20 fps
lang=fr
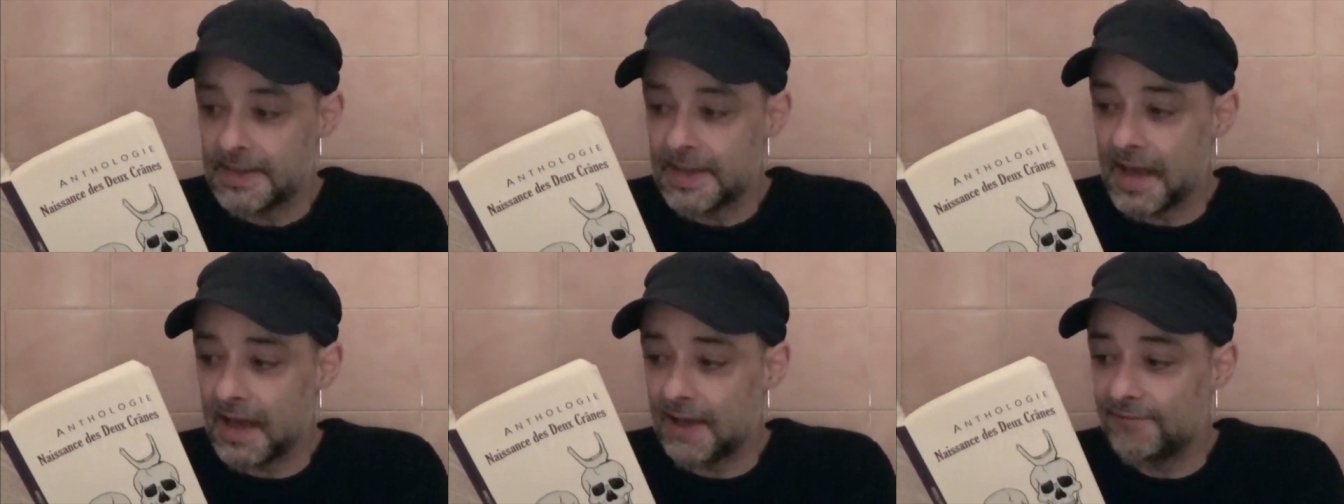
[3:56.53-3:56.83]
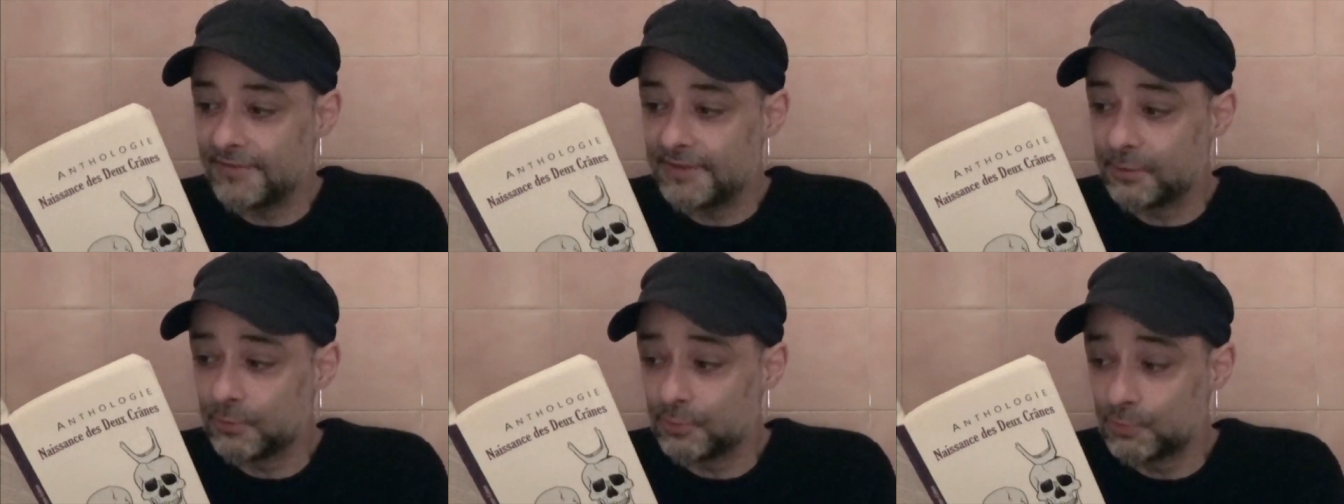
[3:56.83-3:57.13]

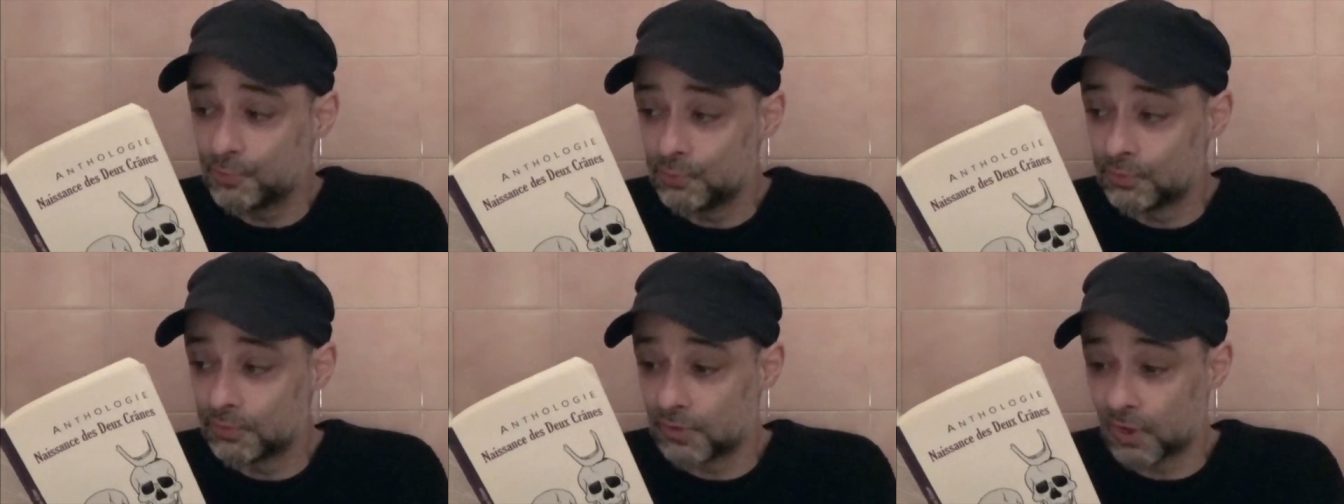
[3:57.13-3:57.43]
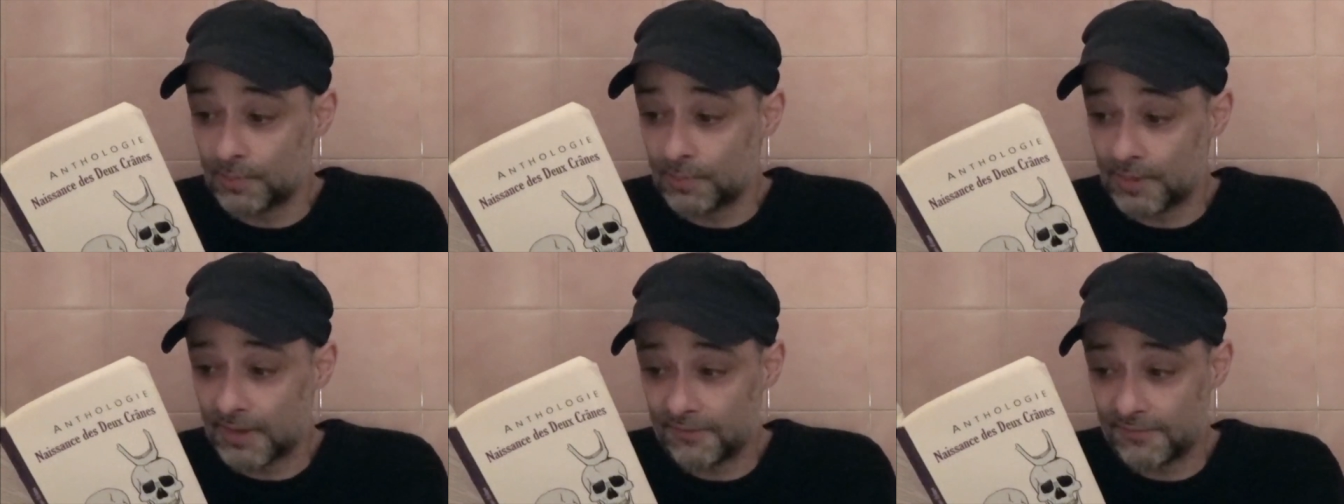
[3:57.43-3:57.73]
avait de tout
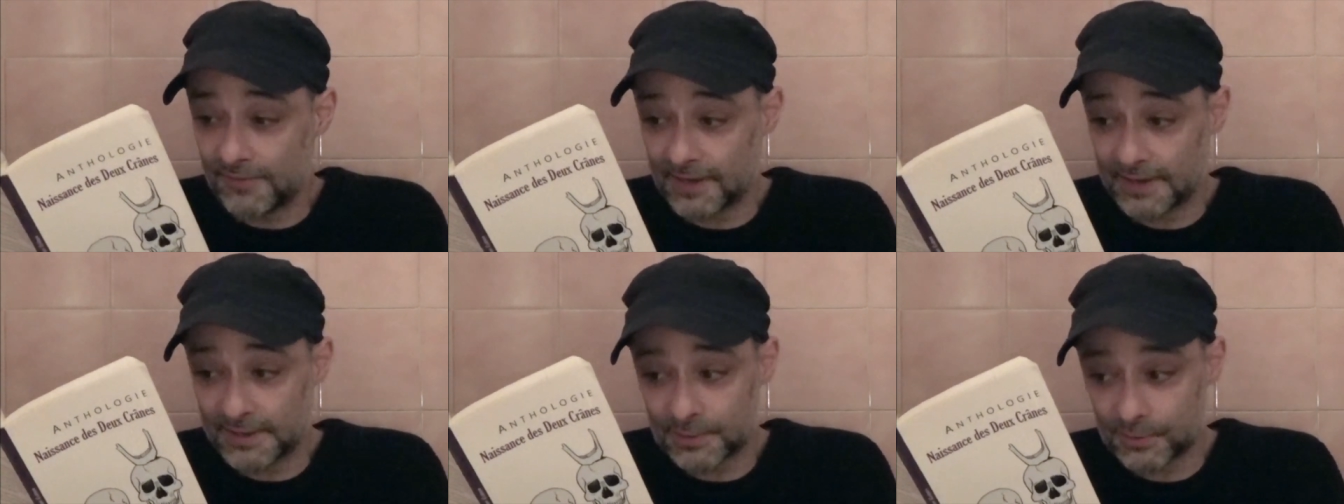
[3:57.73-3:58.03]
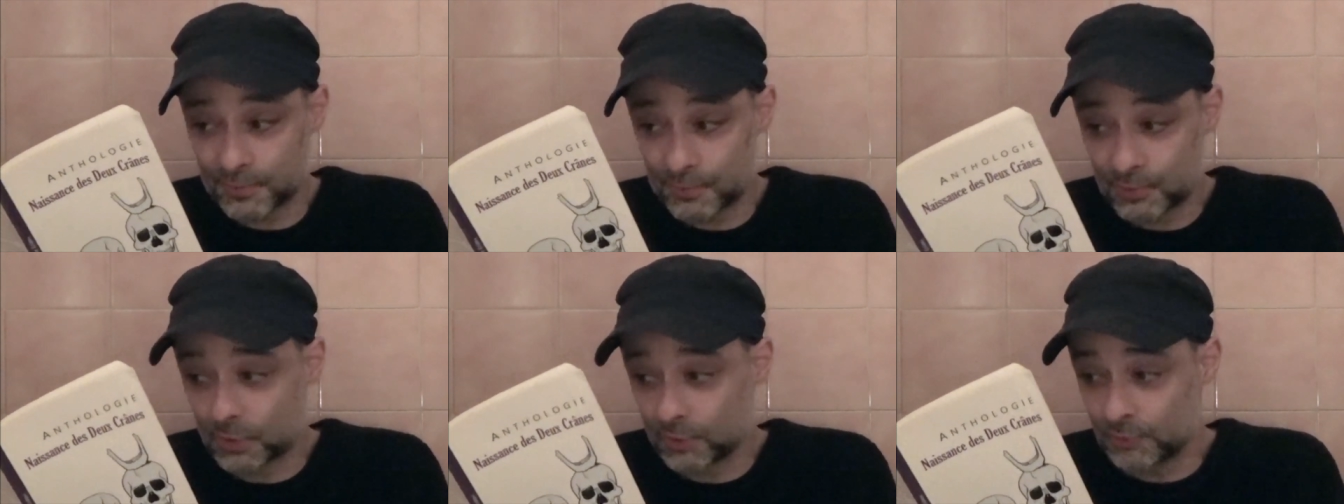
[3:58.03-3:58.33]
temps préféré
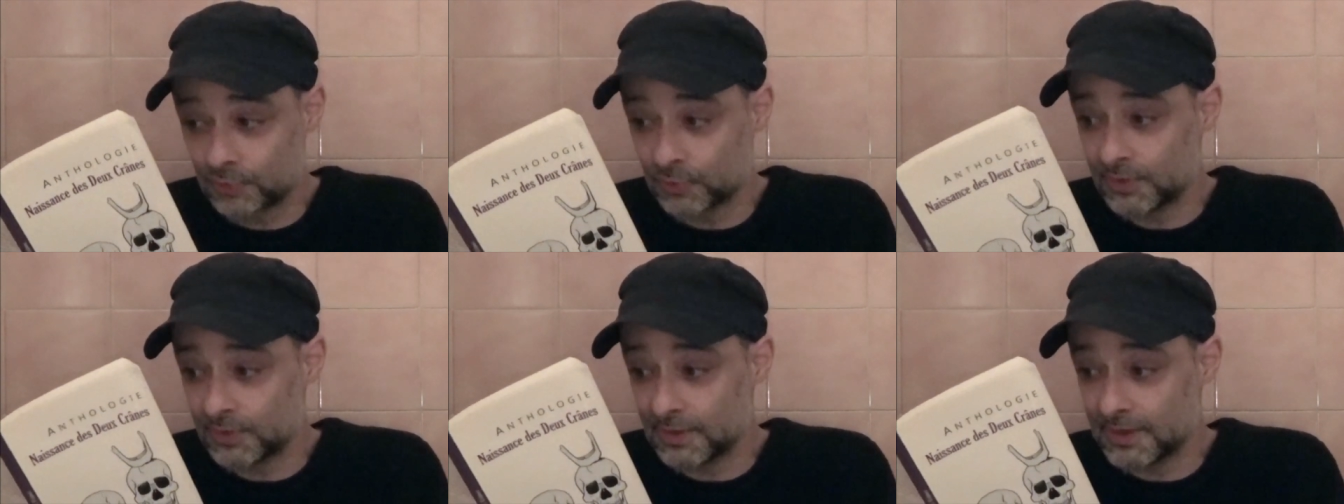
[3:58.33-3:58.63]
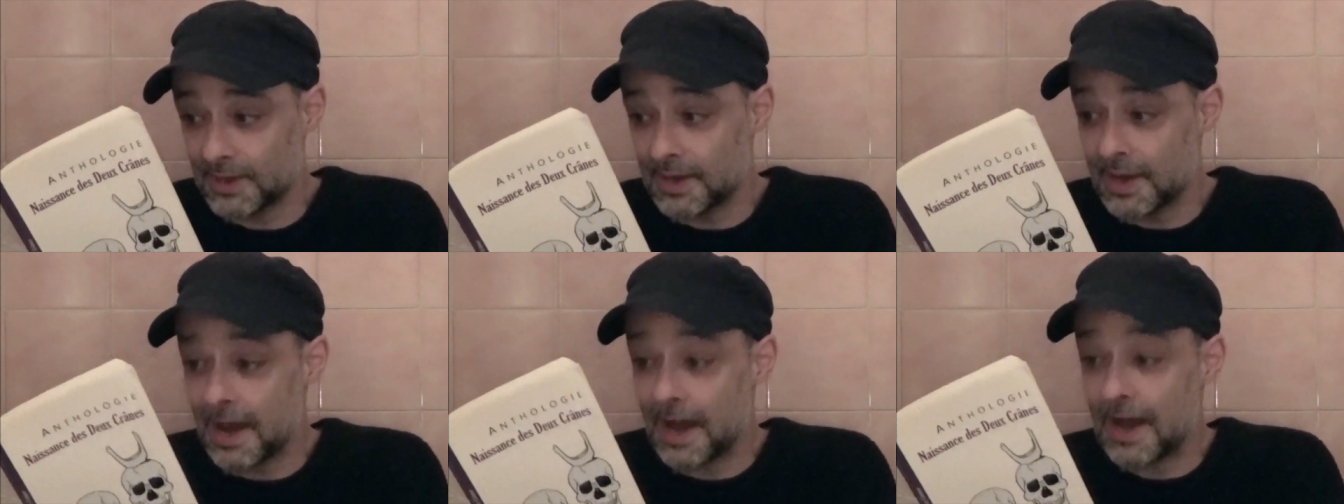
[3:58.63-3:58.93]
se
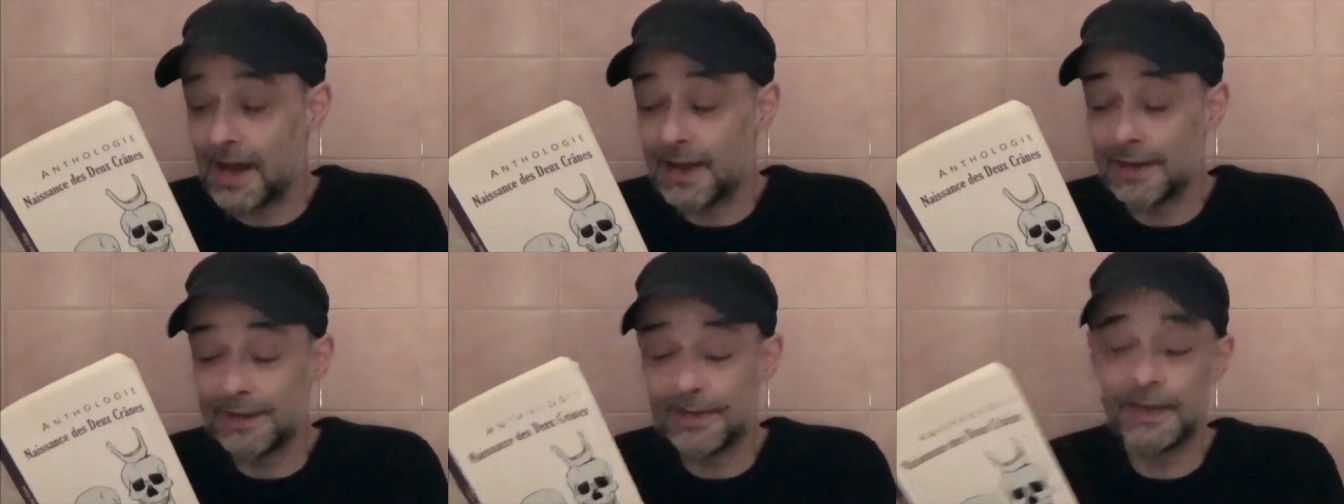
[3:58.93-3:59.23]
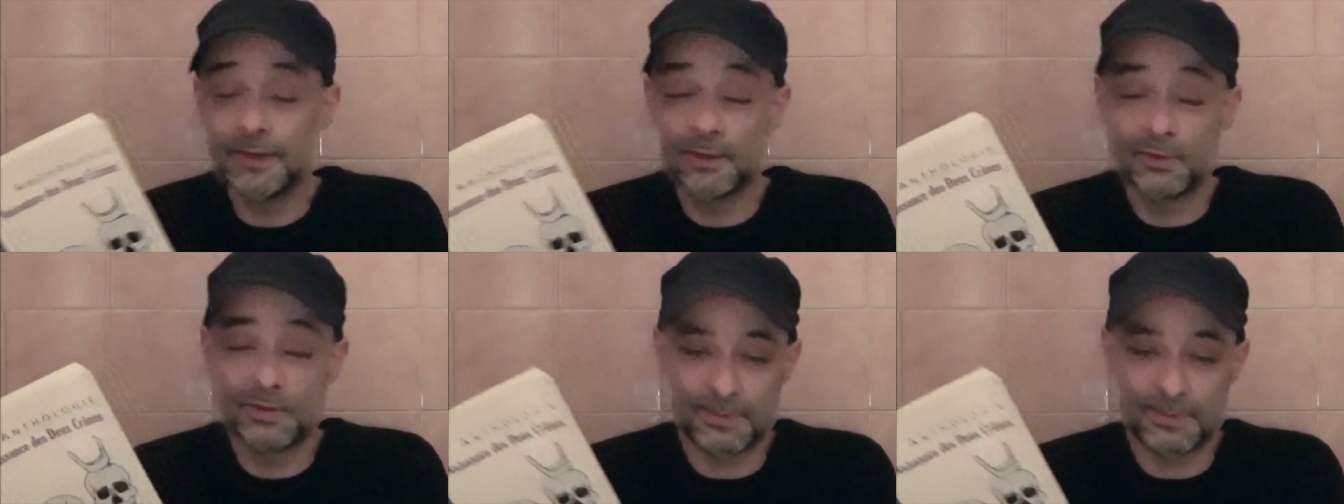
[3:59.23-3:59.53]
cantonner à un
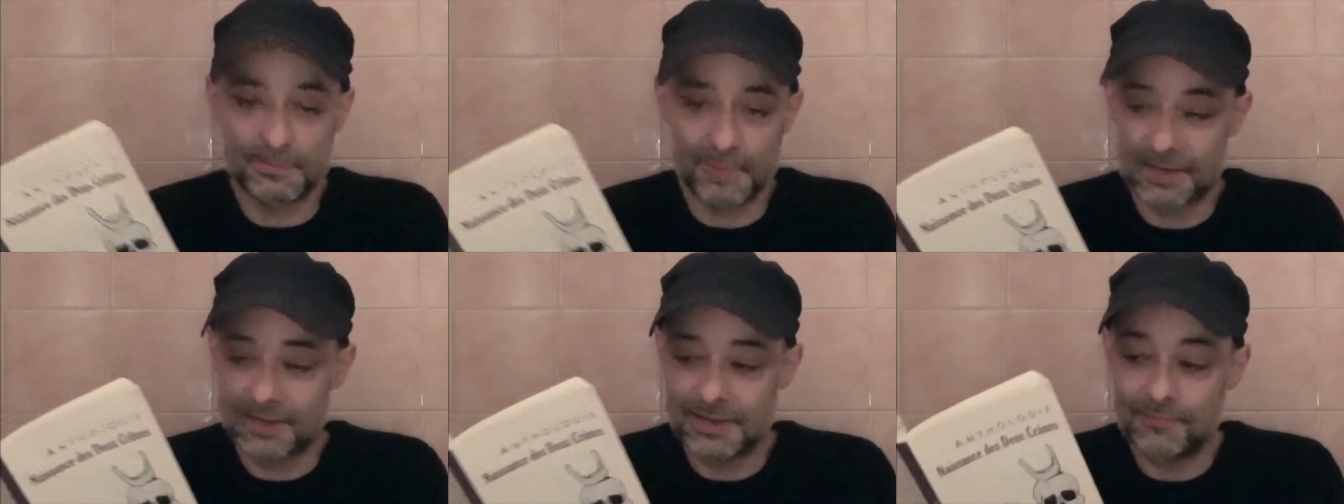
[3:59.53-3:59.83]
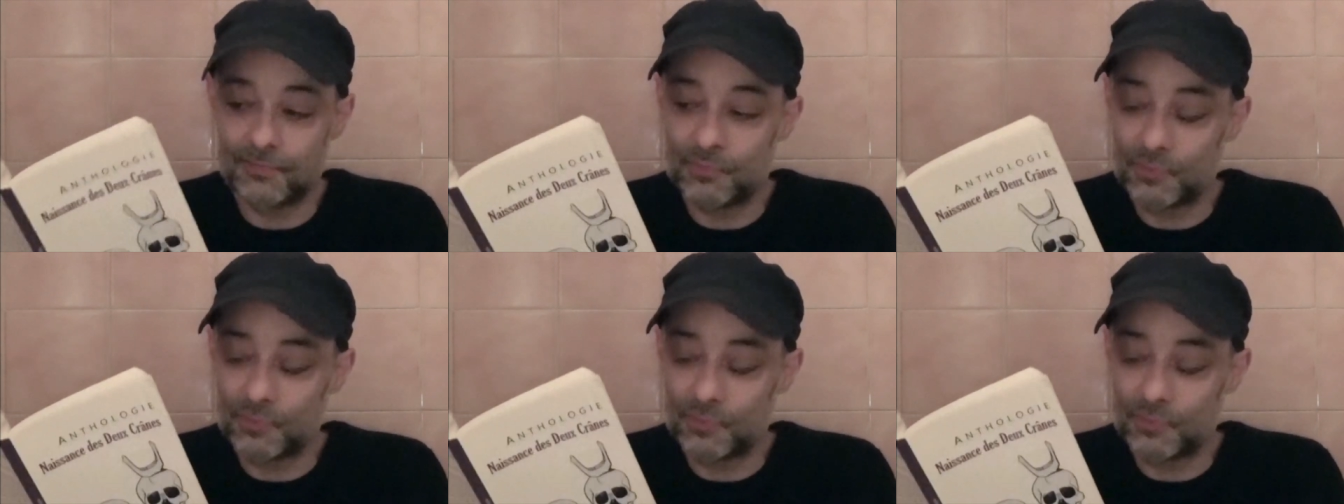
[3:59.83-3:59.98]
anonymat des plus